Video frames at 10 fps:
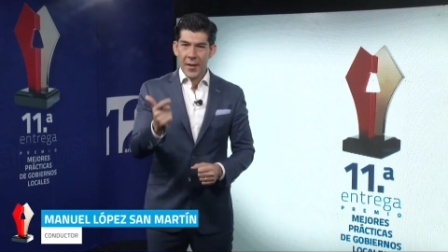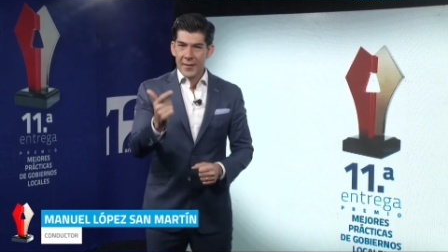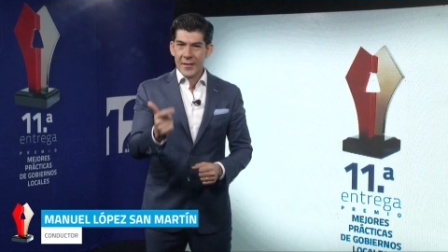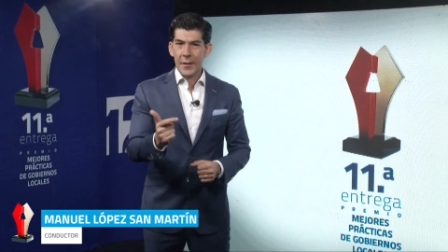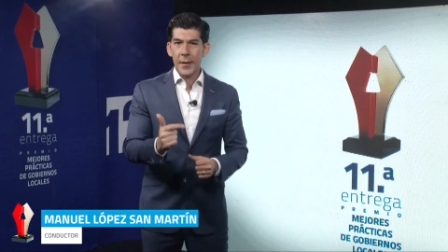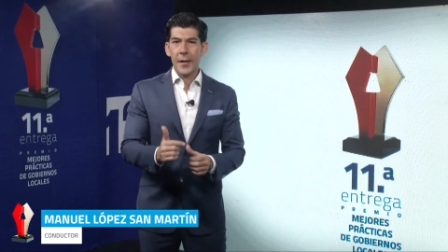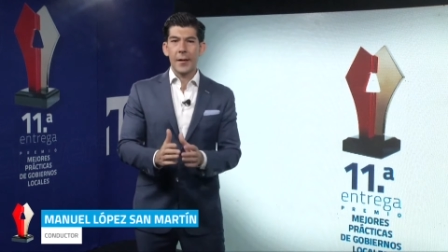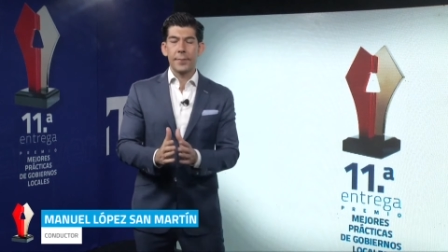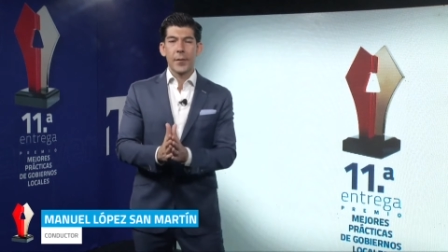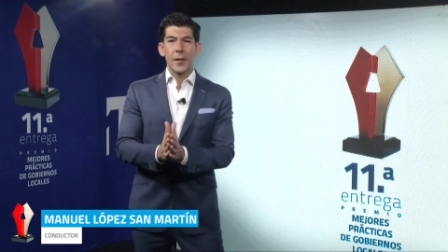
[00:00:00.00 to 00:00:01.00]
De esta
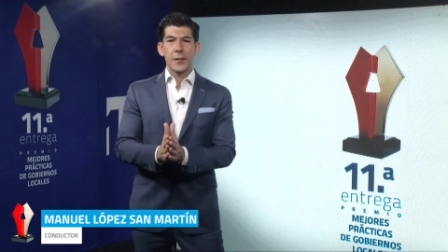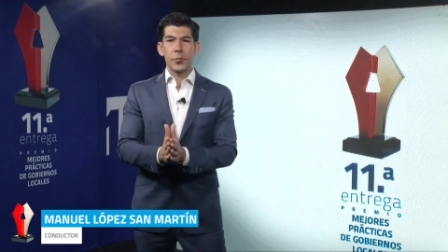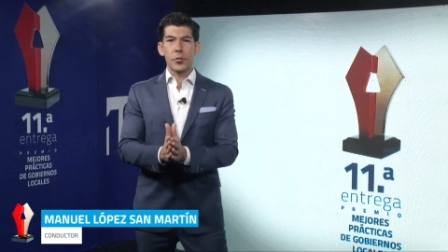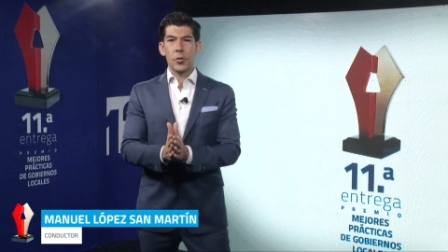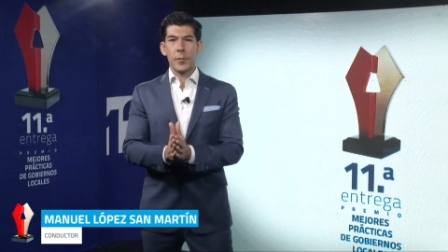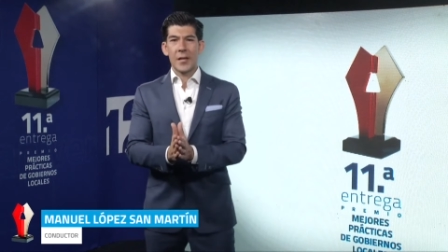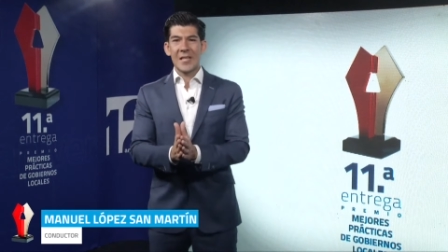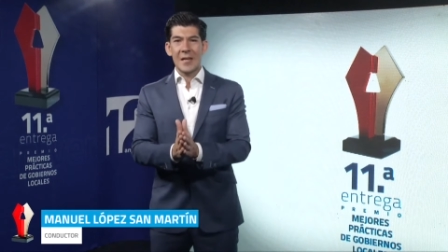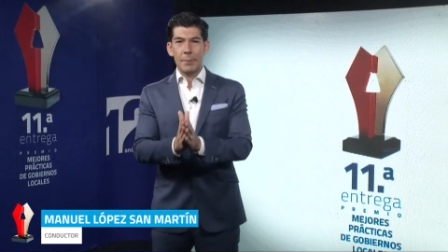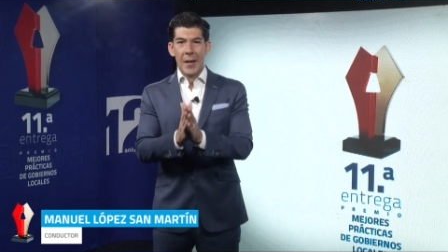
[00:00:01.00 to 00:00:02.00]
manera se puso en
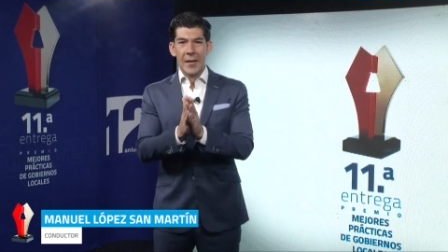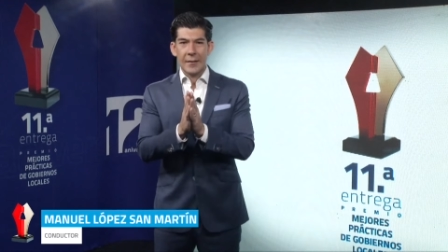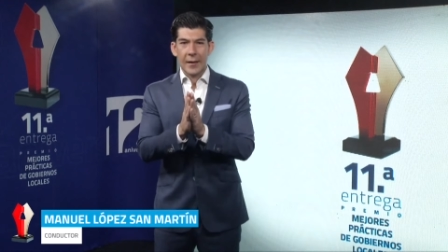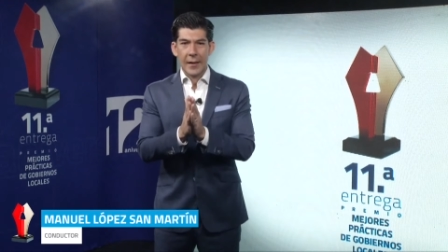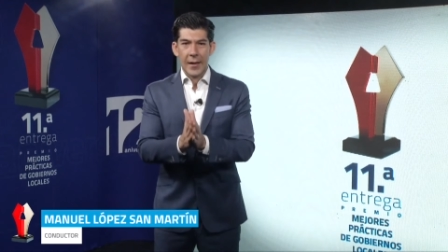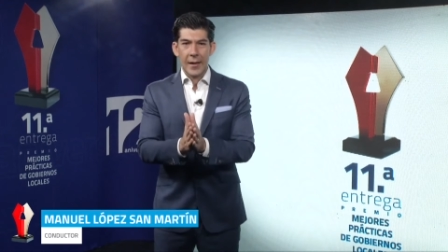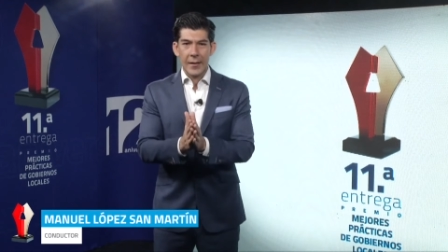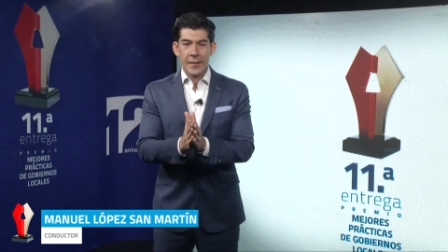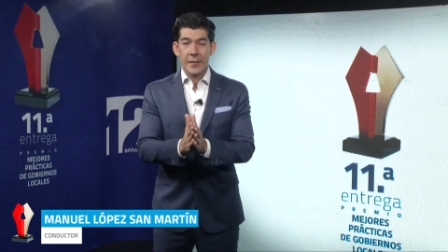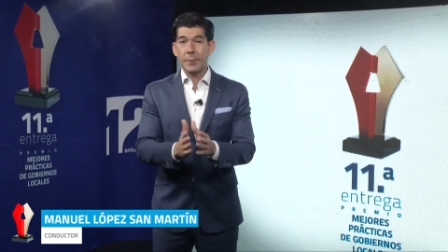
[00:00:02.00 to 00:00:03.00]
marcha el Plan Integral
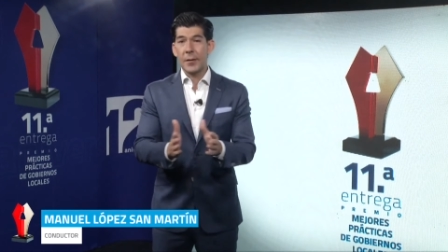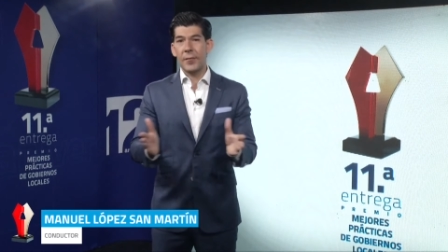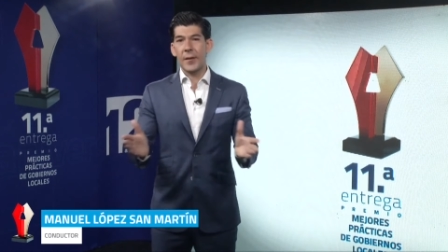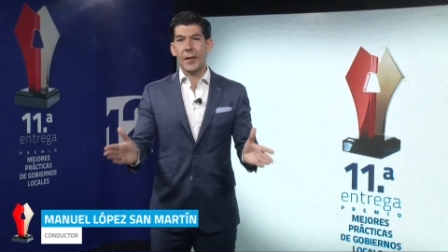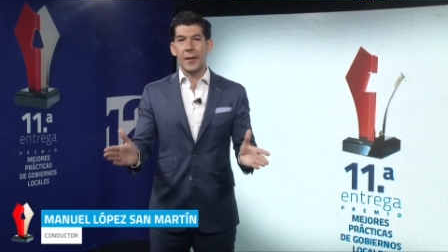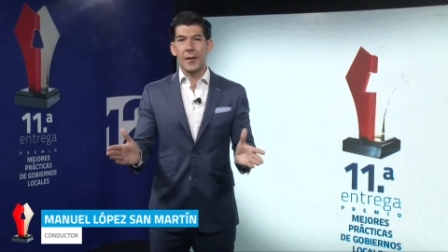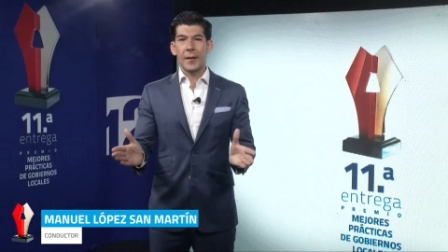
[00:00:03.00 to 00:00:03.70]
Simplifica,